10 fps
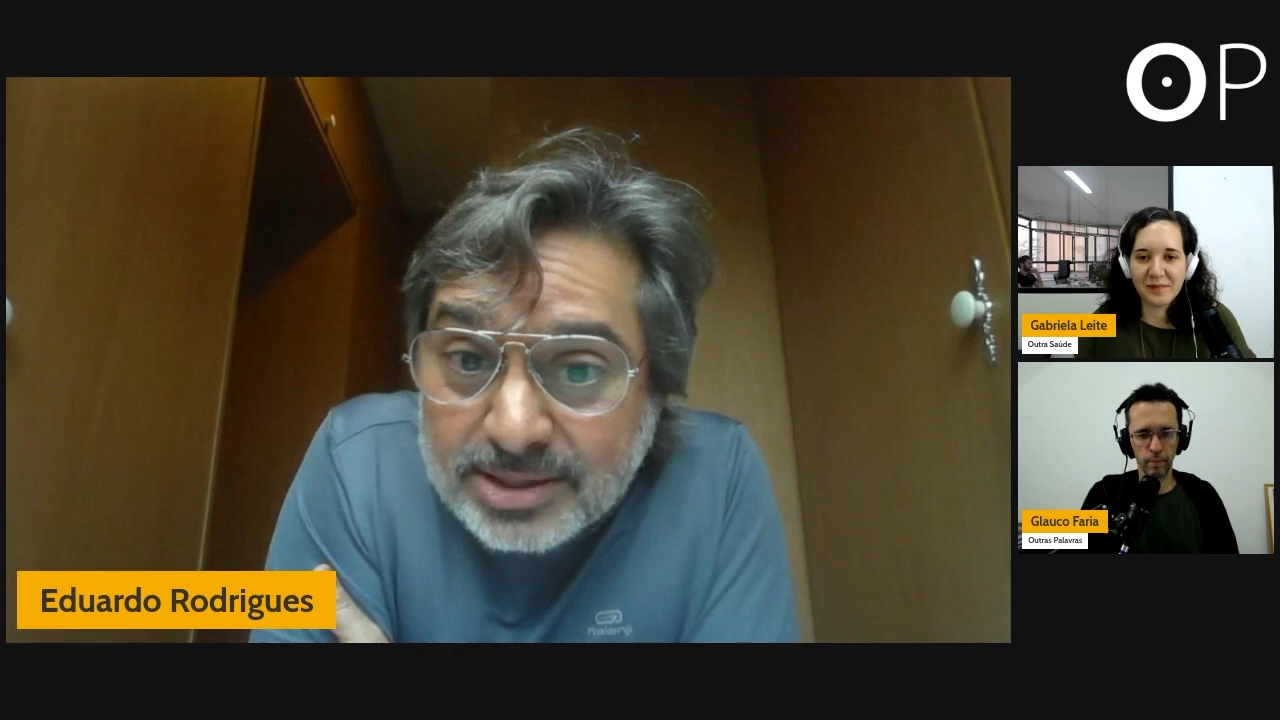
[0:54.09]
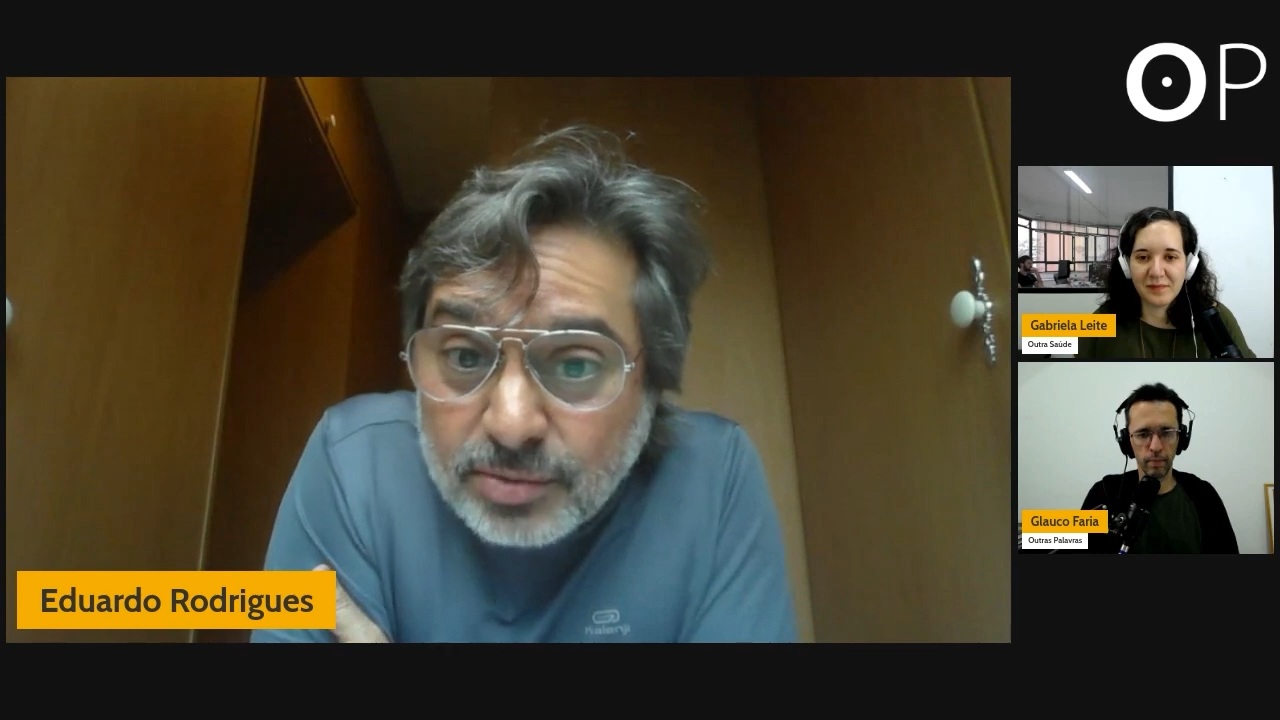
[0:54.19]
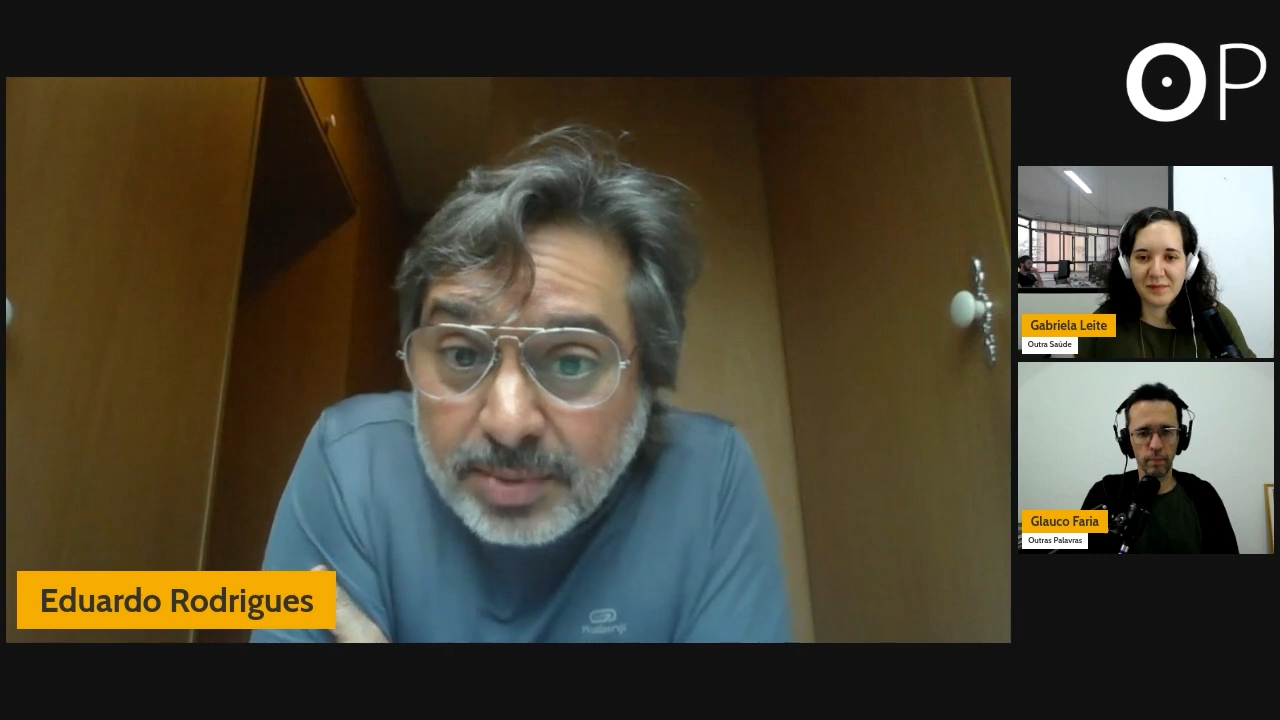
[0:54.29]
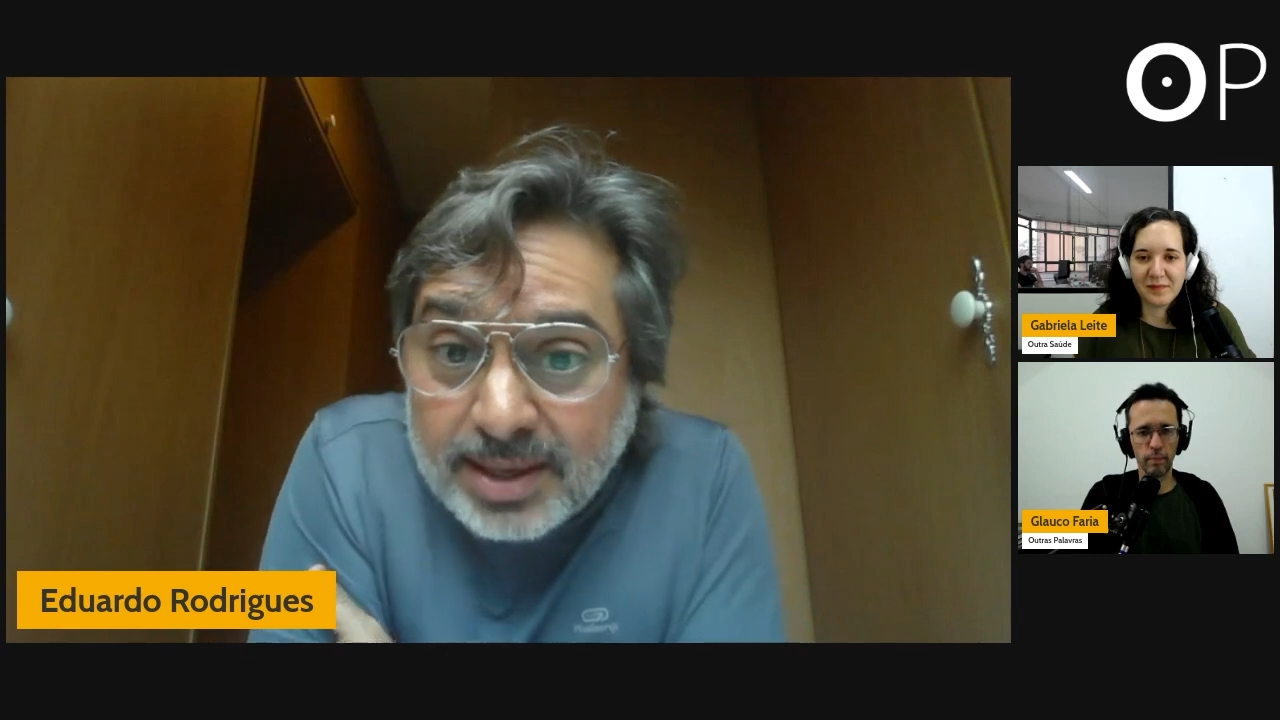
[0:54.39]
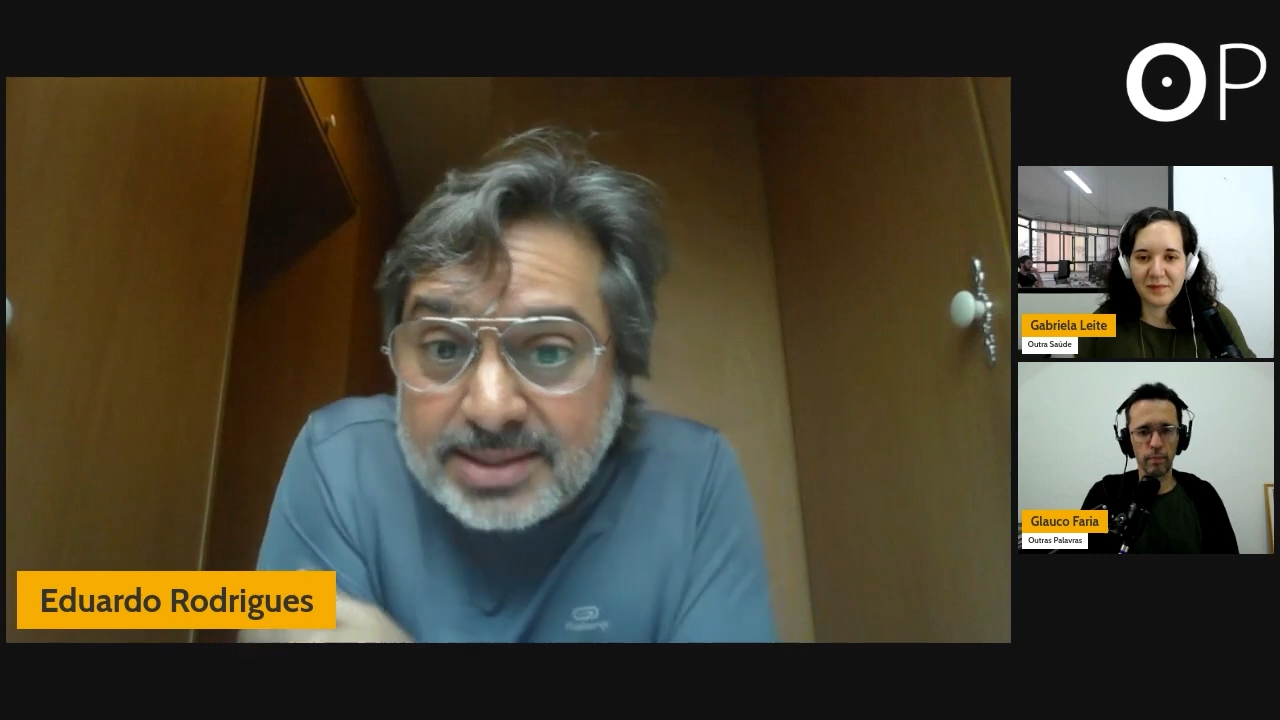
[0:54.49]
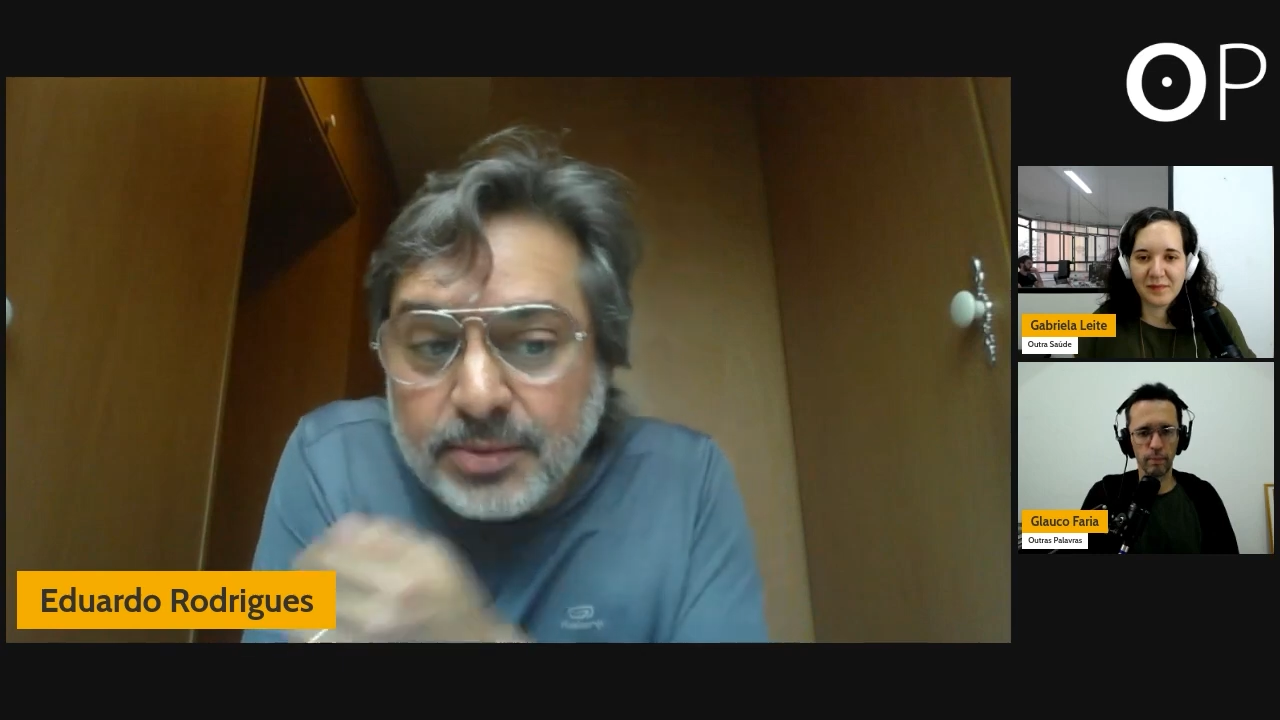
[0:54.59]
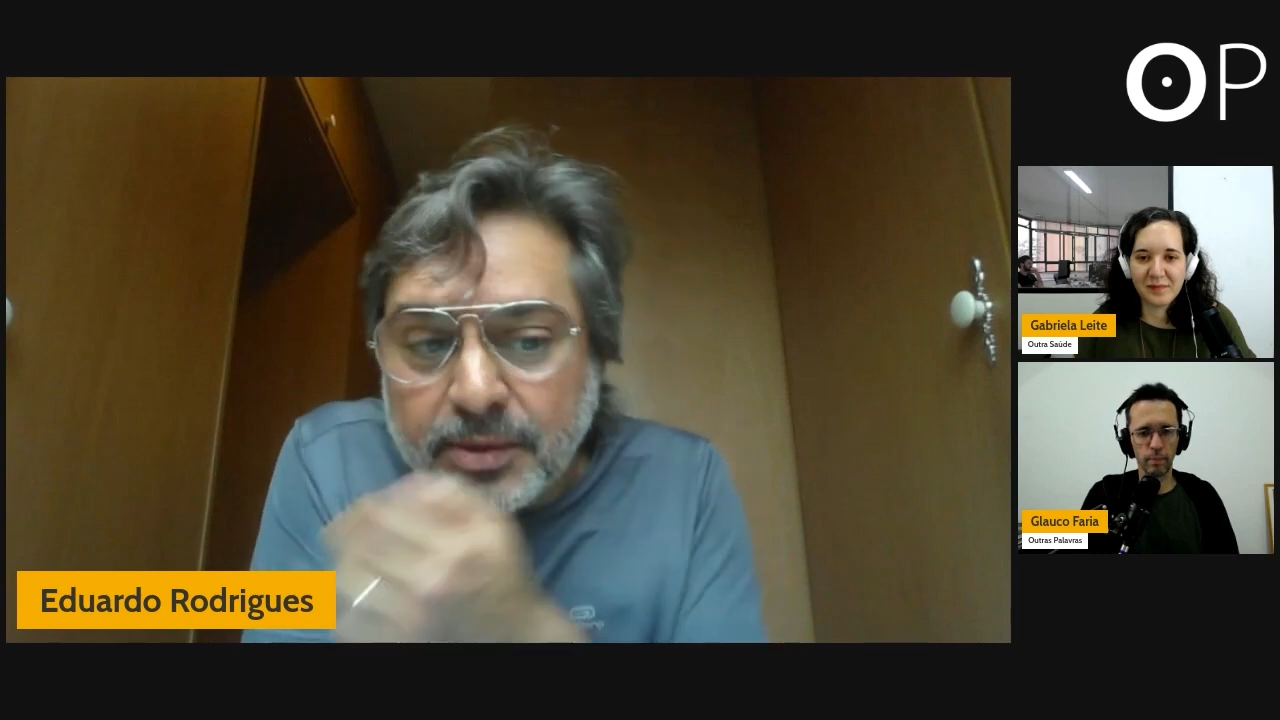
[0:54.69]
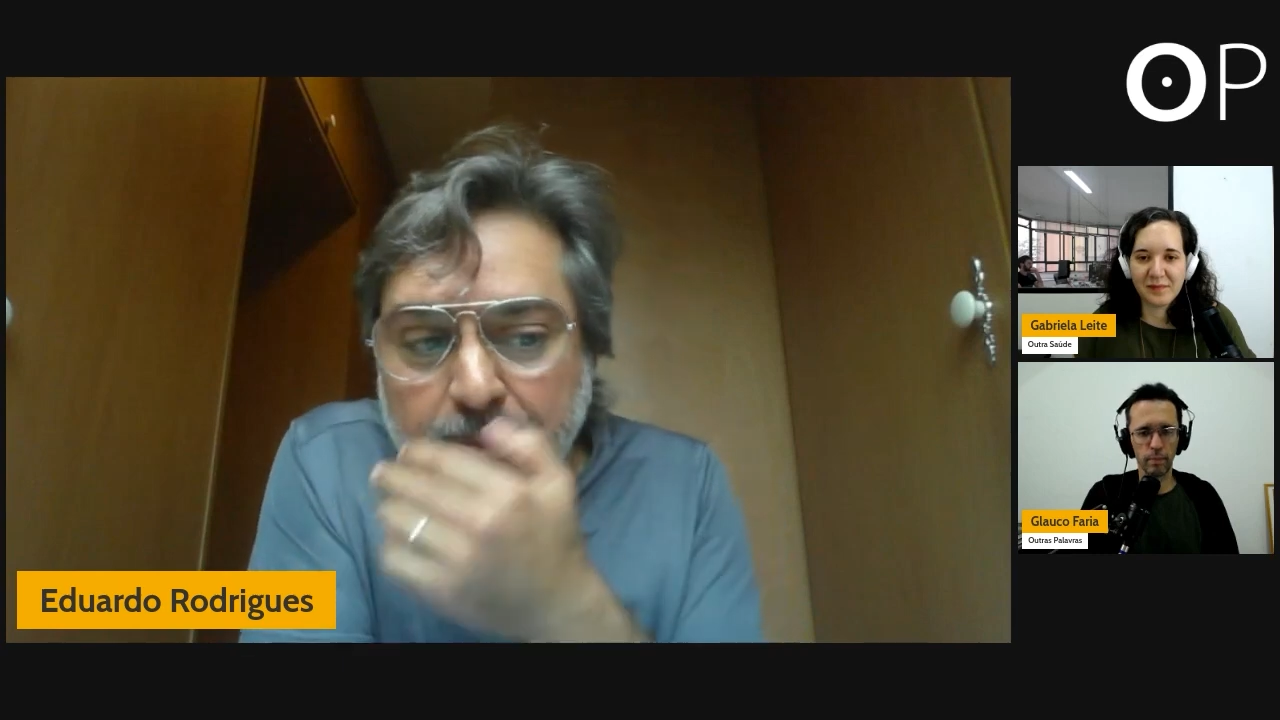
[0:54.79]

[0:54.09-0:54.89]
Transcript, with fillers: do Brasil